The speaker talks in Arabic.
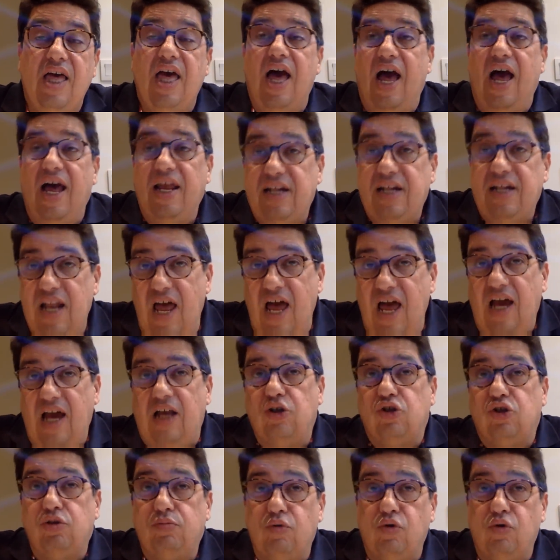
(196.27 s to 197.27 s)
عند الحق
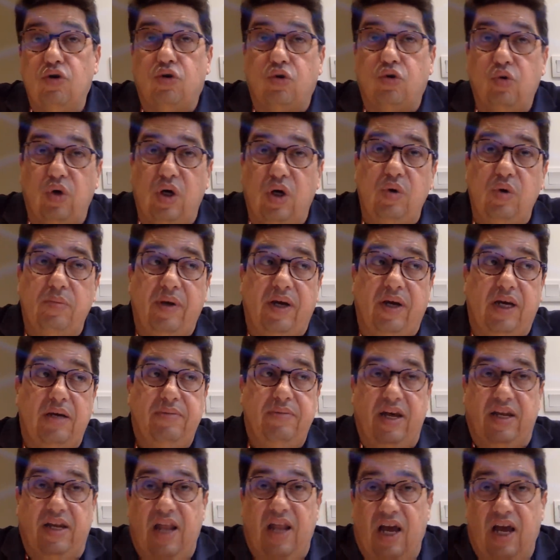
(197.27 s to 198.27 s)
الجمهور الكروي
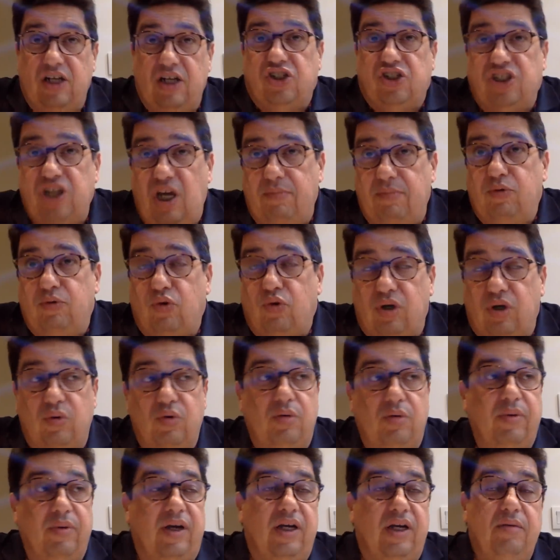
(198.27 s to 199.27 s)
المغربي عند الحق الشعب الكروي
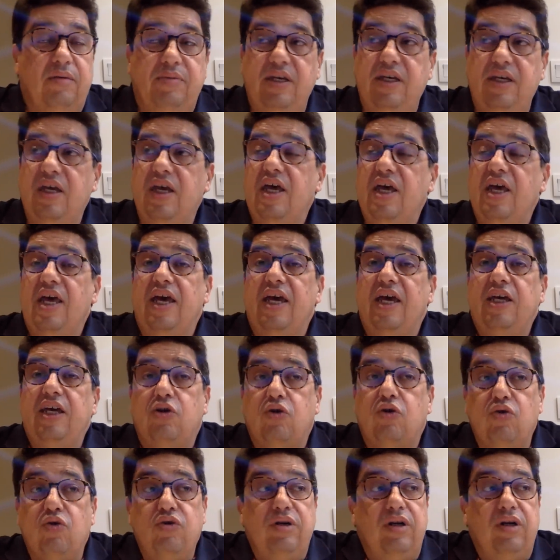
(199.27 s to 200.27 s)
المغربي
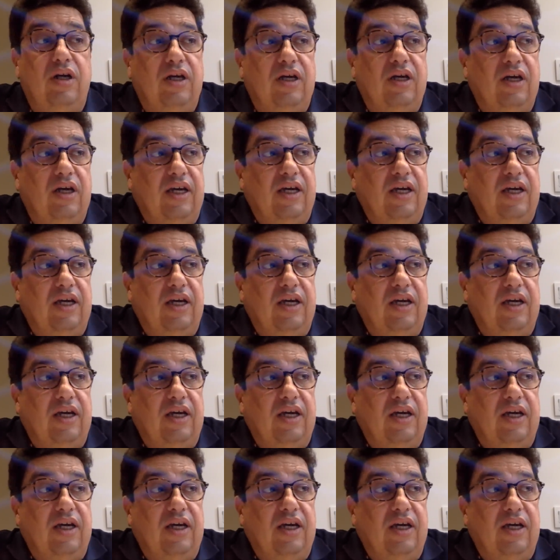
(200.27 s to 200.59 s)
يكون آه،